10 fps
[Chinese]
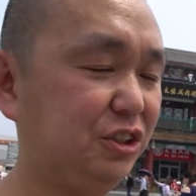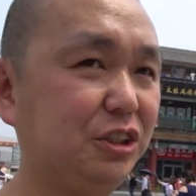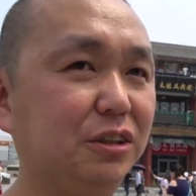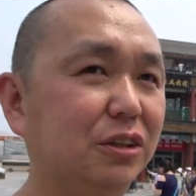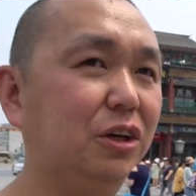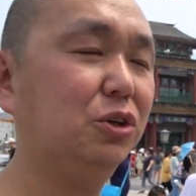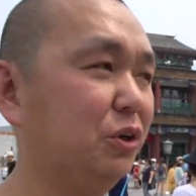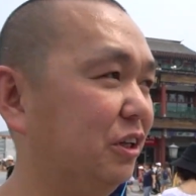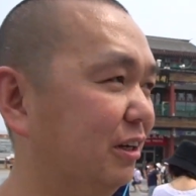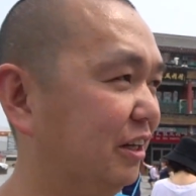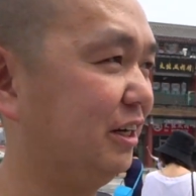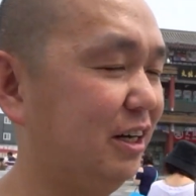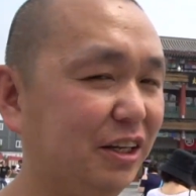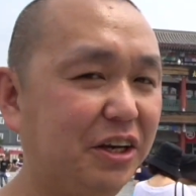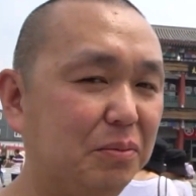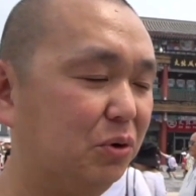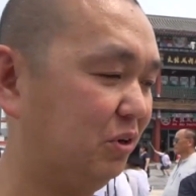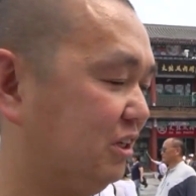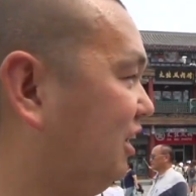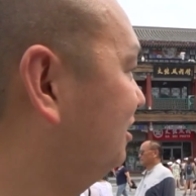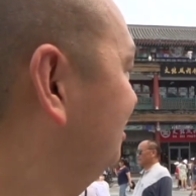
蜻蜓点水的离开了天安门广场，